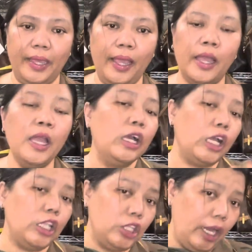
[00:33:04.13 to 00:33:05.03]
ya
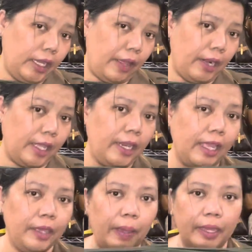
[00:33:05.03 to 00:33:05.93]
gak jelek lah
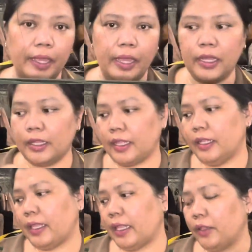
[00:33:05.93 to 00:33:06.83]
laki-laki pakai yang
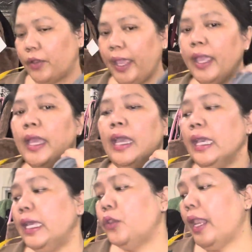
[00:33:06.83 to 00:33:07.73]
ketat-ketat oke okay?
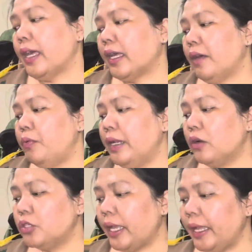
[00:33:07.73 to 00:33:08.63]
itulah kakak Bunda
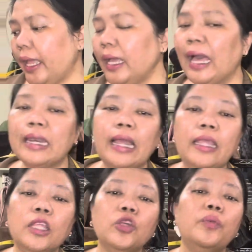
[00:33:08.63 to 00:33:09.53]
bundaku sayang.
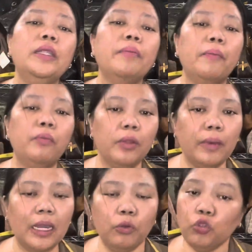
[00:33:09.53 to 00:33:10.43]
harganya cuma
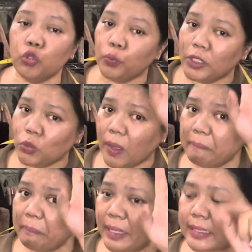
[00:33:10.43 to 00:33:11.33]
55.000 cuma dua
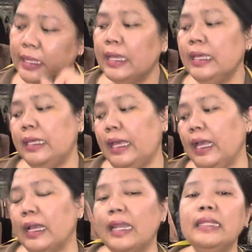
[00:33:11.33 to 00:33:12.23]
piece
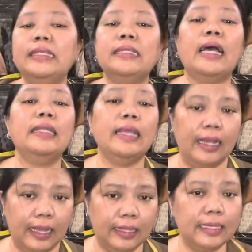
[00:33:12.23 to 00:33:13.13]
ya karena sisanya
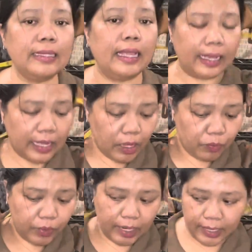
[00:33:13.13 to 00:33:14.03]
sisanya kakak
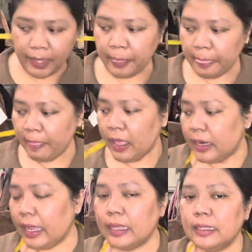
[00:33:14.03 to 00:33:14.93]
bunda ya
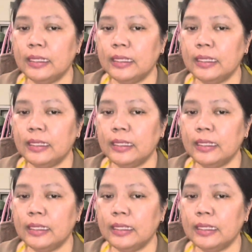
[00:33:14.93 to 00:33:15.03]
nah